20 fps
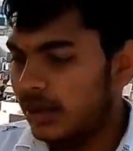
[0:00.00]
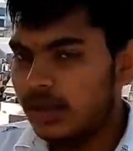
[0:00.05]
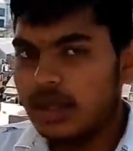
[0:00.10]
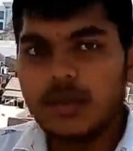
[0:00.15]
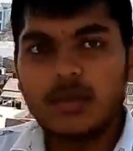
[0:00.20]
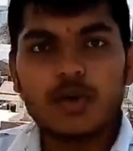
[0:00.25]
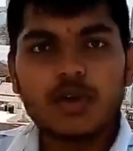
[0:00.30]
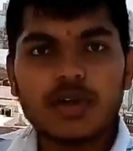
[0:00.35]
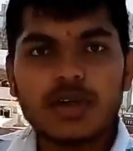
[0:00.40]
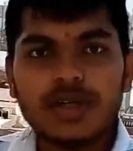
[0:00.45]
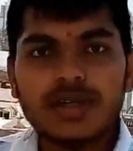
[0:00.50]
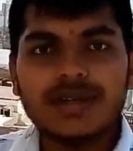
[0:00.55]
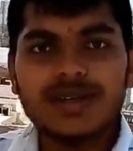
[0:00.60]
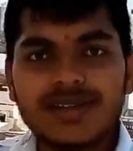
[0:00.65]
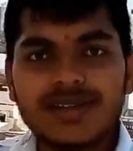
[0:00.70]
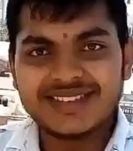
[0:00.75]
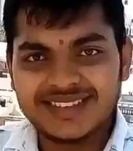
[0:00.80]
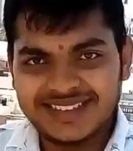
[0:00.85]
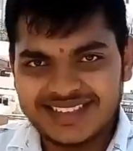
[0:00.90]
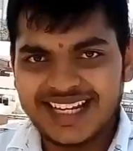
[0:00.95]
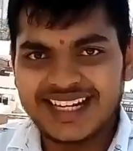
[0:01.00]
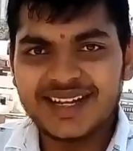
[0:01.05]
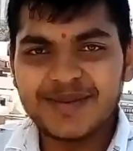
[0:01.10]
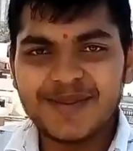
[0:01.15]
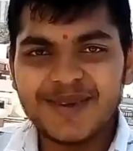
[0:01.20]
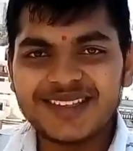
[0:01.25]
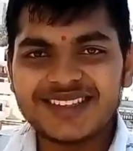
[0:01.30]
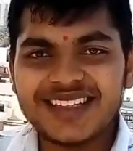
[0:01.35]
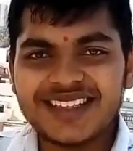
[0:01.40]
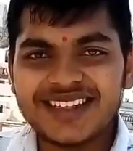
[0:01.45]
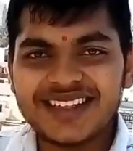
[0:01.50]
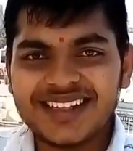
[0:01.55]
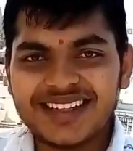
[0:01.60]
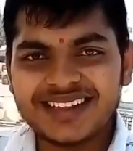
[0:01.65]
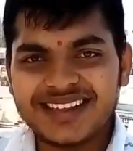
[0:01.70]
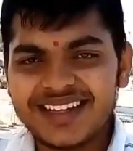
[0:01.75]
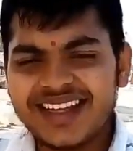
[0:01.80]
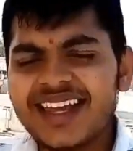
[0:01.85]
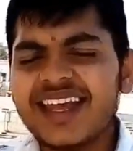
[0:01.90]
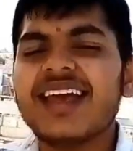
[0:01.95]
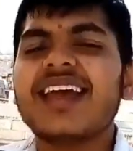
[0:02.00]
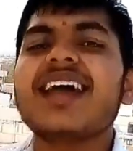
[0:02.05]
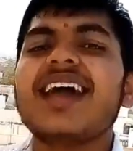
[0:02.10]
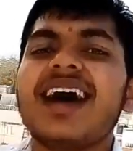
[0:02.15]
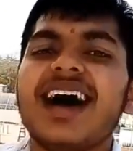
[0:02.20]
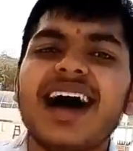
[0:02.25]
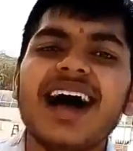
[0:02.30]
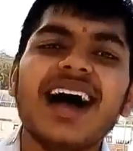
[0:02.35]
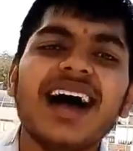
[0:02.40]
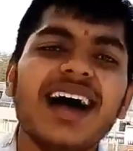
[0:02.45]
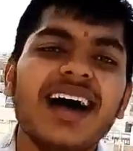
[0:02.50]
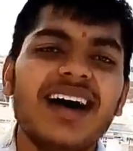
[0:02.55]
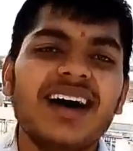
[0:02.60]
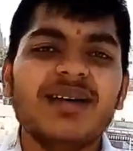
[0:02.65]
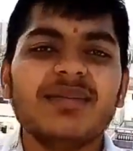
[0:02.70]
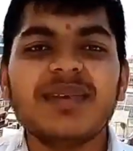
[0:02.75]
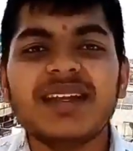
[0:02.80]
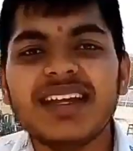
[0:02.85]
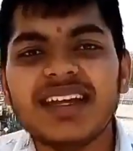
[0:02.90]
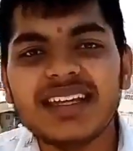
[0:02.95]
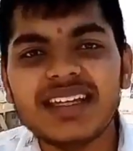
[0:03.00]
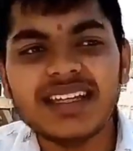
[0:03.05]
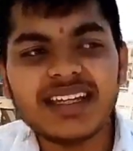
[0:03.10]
ये बोतल जानी पहचानी लगती है हाँ हमने